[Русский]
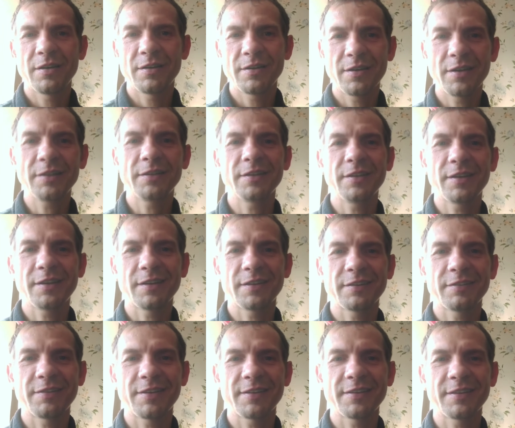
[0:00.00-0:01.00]
Это
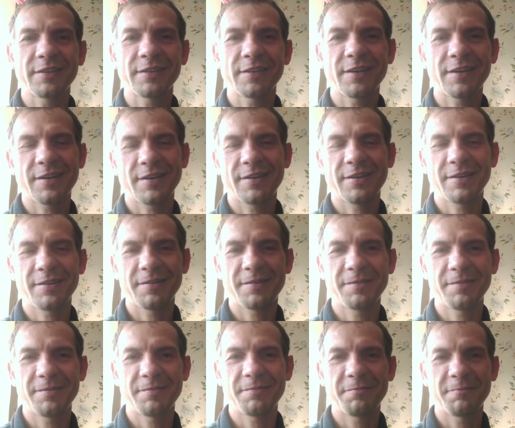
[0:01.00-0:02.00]
связано
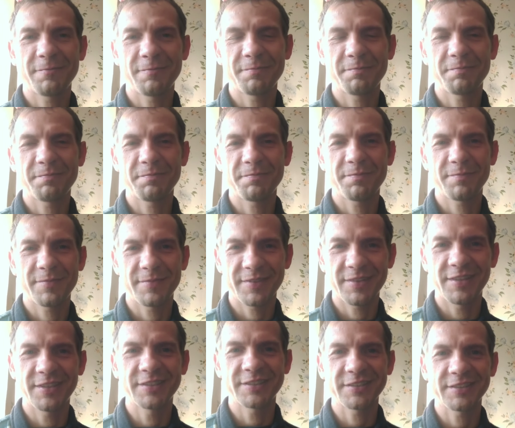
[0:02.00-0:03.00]

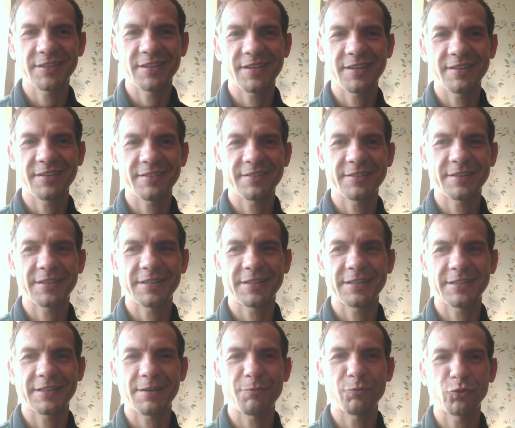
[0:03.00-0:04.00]
лично
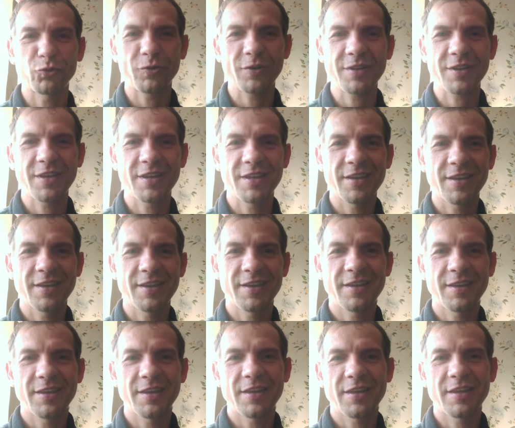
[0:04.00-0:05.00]
со мной
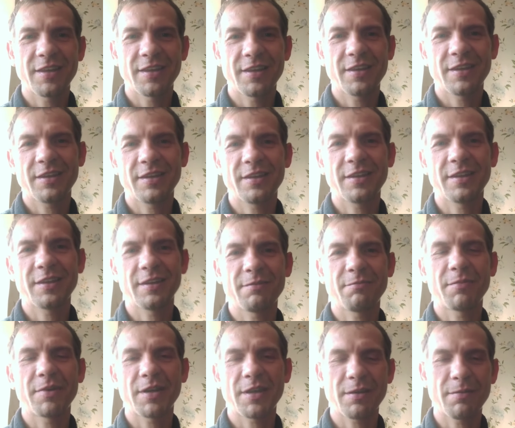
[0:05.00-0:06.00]
и
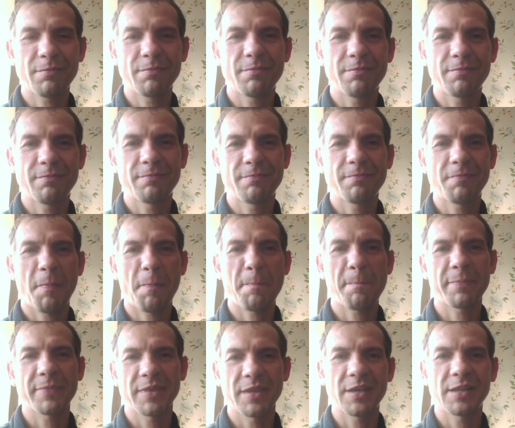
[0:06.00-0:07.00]
моим
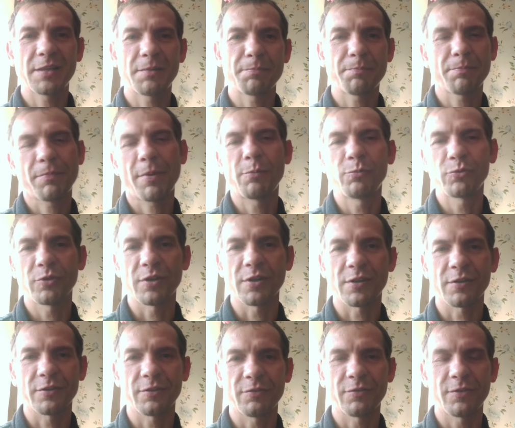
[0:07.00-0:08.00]
делом по
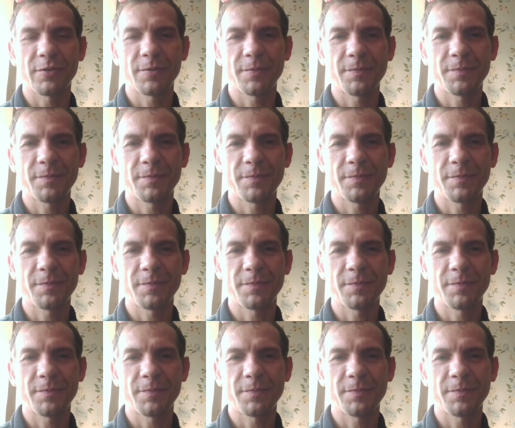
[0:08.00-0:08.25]
блогерству.